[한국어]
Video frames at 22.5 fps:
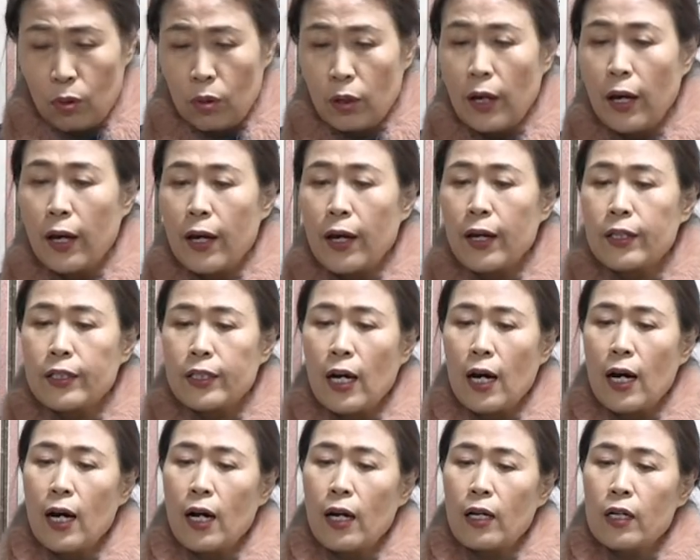예, 자,
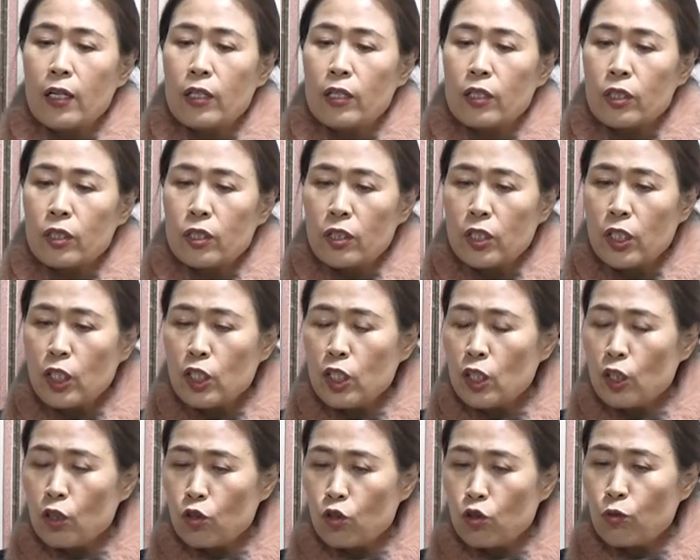
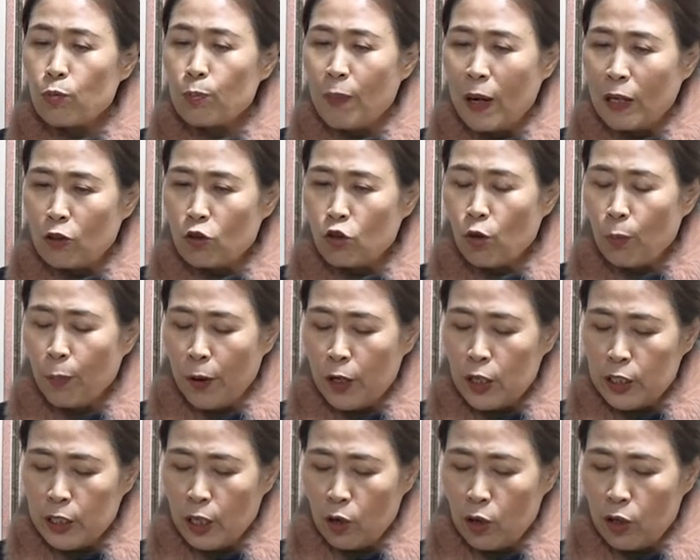식지 쭉, 마, 쭉
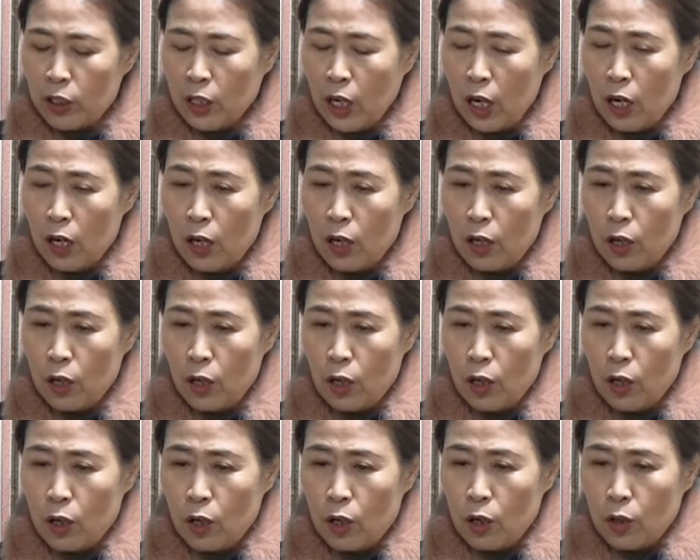벌리세요. 이렇게
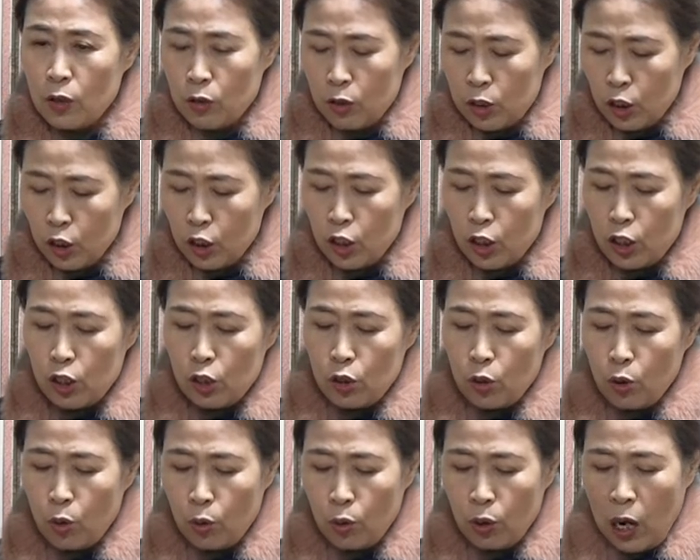식지를
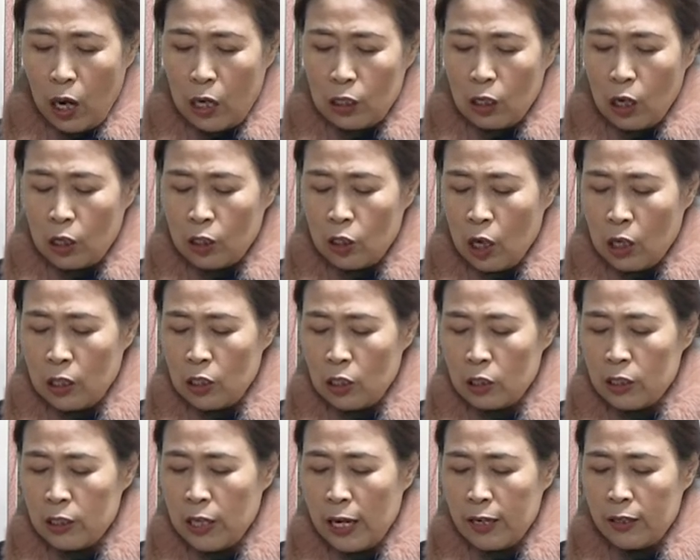열로 아니 아니 아니
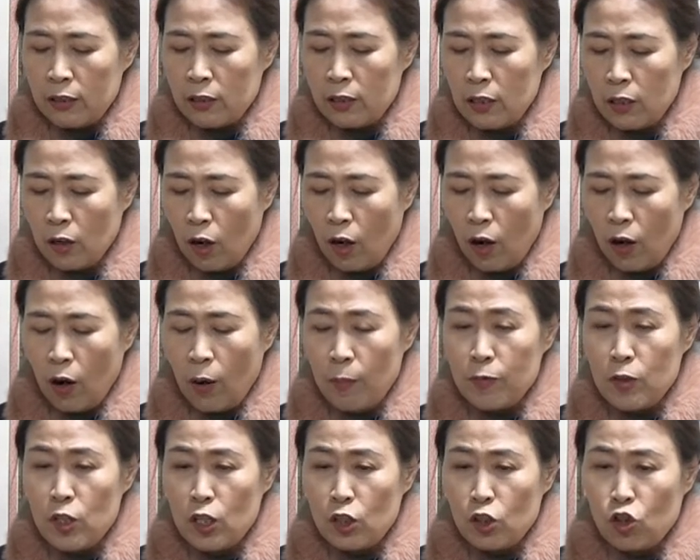아니 얘를
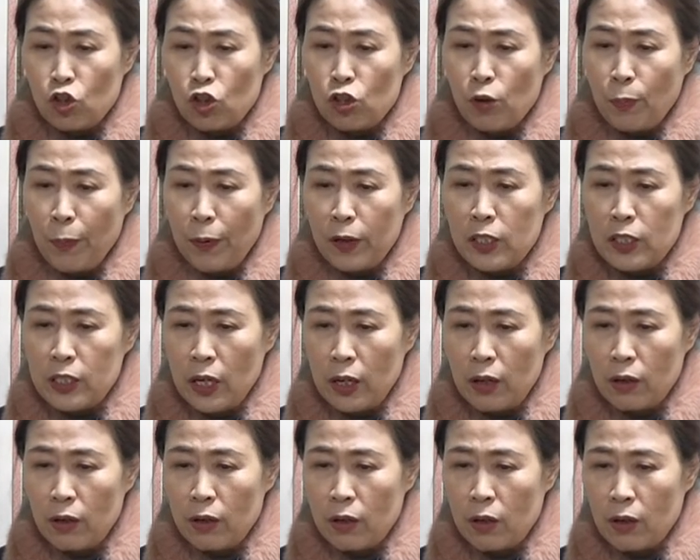엄지를 쭉
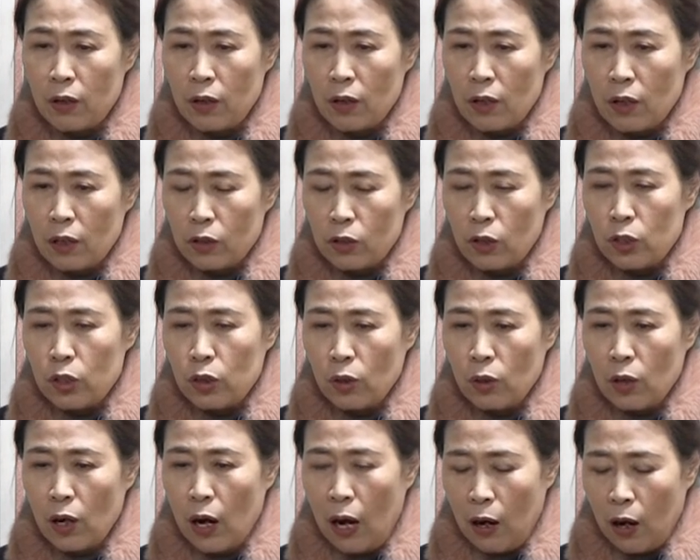벌리세요.
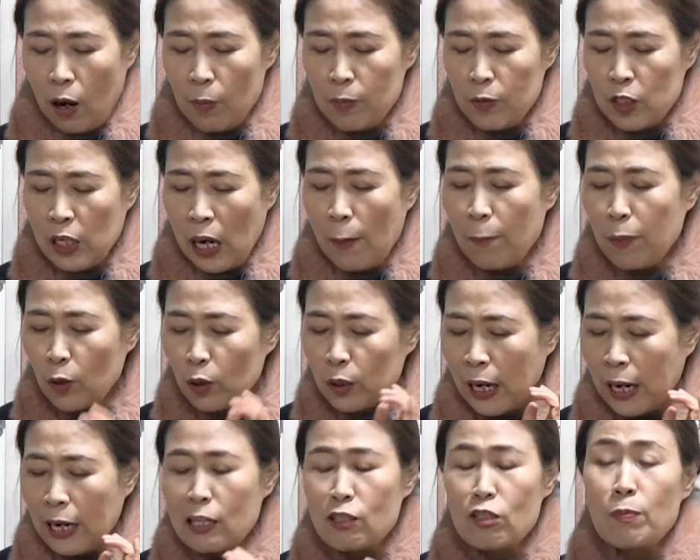그렇죠. 엄지가 앞으로
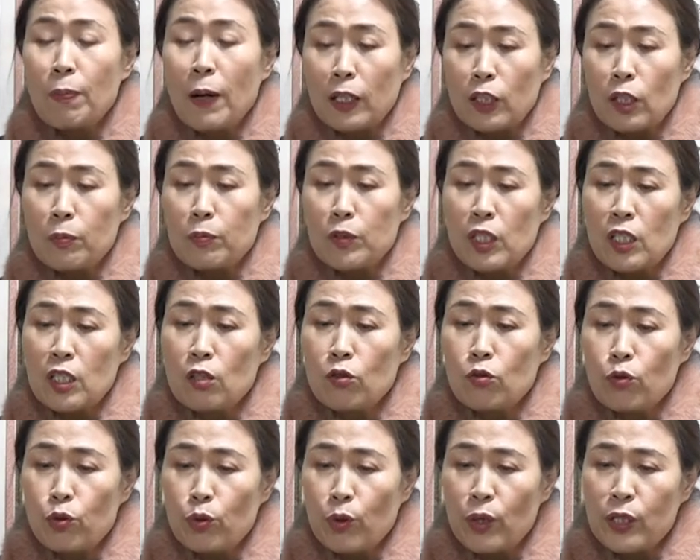나갈 수밖에 없지 이런
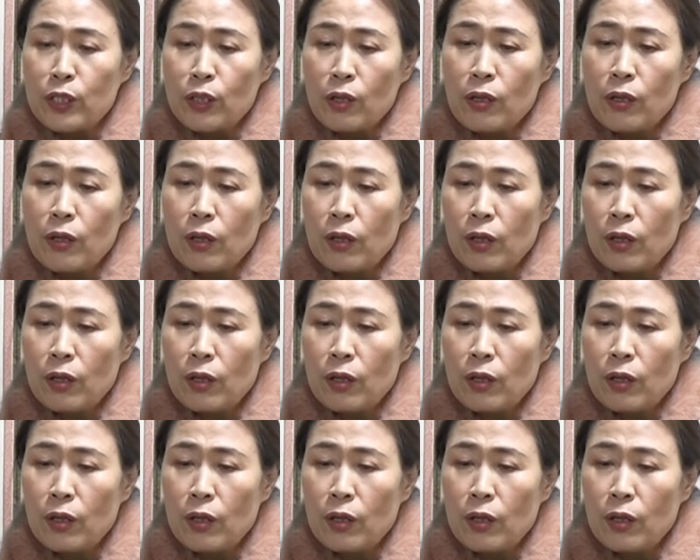구조에서.